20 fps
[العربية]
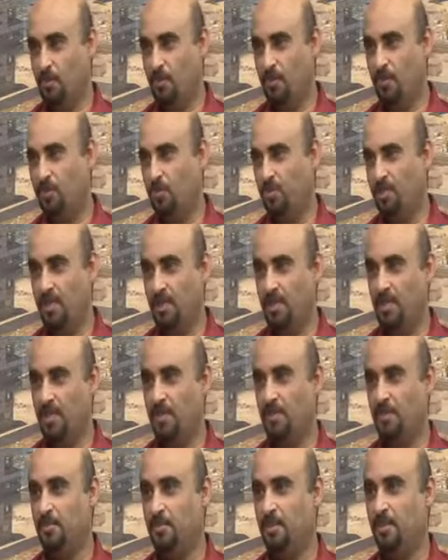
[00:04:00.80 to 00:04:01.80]
في الأمم المتحدة
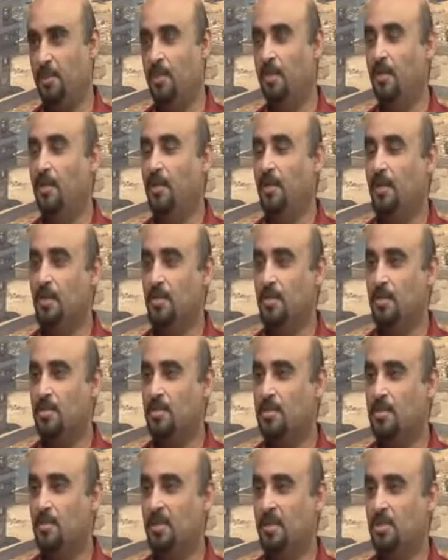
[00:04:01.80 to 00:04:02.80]
يعتبر
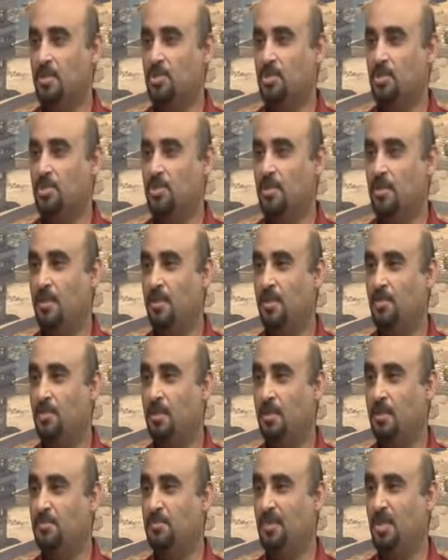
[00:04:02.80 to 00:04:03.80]
17 إيه، سنة
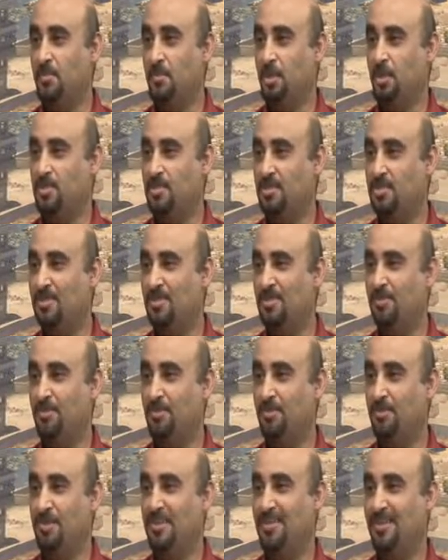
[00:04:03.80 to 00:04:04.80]
و364
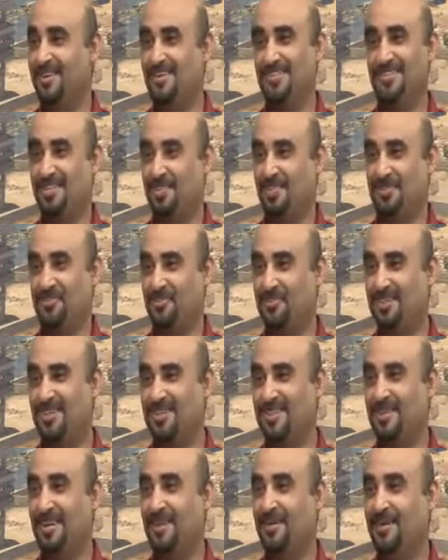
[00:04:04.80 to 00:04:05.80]
يوم هذا لسه طفل
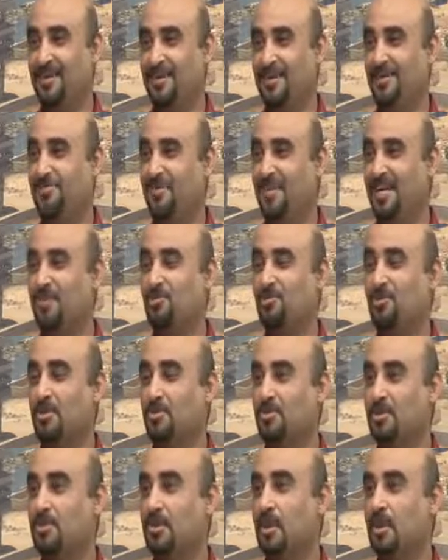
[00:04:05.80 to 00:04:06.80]
يعني نعم. عيد ميلاده
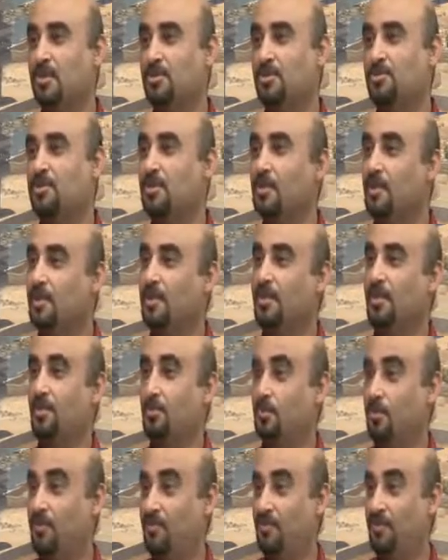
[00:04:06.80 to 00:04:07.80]
18
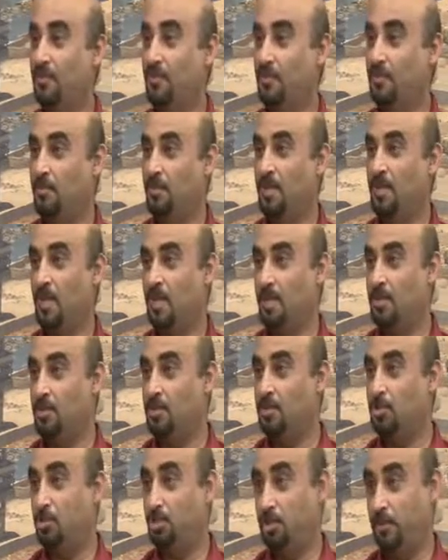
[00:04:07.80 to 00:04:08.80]
يدخل في مرحلة
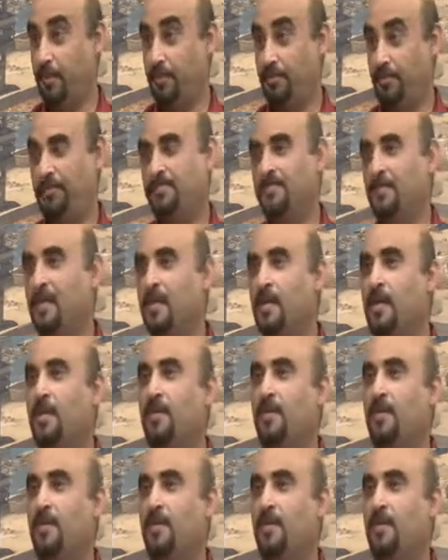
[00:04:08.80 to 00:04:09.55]
نعم. الشباب نعم.